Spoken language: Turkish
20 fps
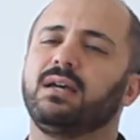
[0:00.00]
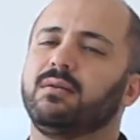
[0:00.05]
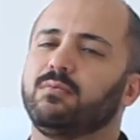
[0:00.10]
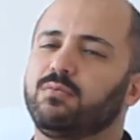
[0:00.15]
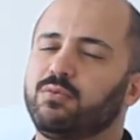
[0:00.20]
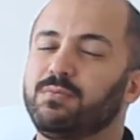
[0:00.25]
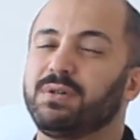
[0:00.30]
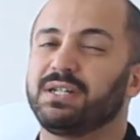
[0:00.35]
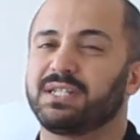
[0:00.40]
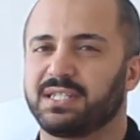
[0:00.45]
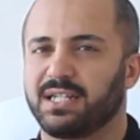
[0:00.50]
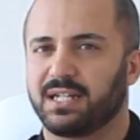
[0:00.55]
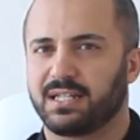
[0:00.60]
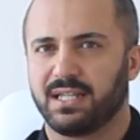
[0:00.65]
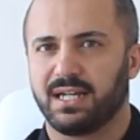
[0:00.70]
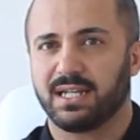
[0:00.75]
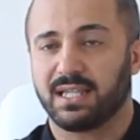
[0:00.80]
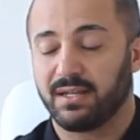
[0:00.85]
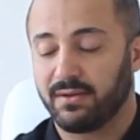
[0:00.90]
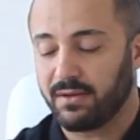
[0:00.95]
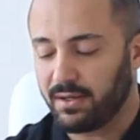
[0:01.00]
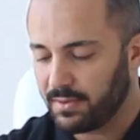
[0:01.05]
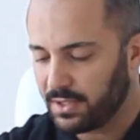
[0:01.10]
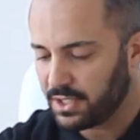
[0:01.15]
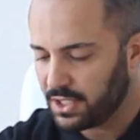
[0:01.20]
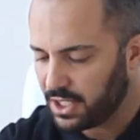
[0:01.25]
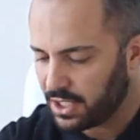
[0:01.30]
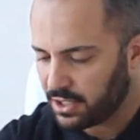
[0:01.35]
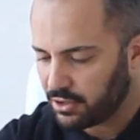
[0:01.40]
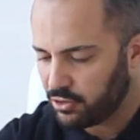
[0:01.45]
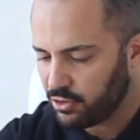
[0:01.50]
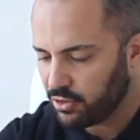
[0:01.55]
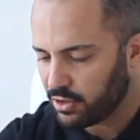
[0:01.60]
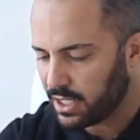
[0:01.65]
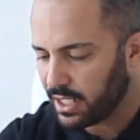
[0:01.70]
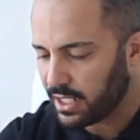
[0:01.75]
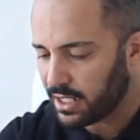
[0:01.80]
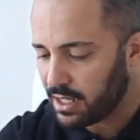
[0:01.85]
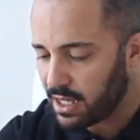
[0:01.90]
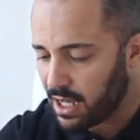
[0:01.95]
Bu meslekler devam edecek
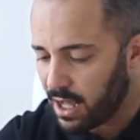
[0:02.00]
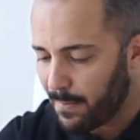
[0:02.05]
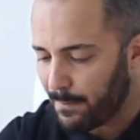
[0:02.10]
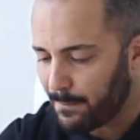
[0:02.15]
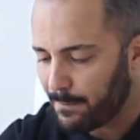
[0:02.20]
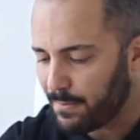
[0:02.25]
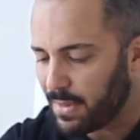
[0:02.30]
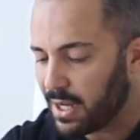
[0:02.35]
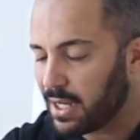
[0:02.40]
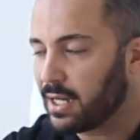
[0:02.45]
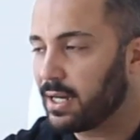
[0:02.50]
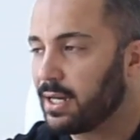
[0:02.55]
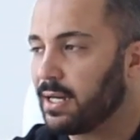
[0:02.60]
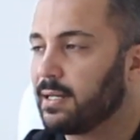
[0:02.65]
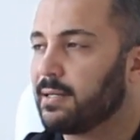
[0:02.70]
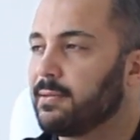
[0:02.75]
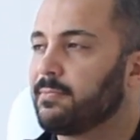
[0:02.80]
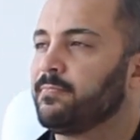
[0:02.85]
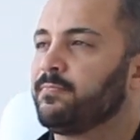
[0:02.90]
diyorlar ama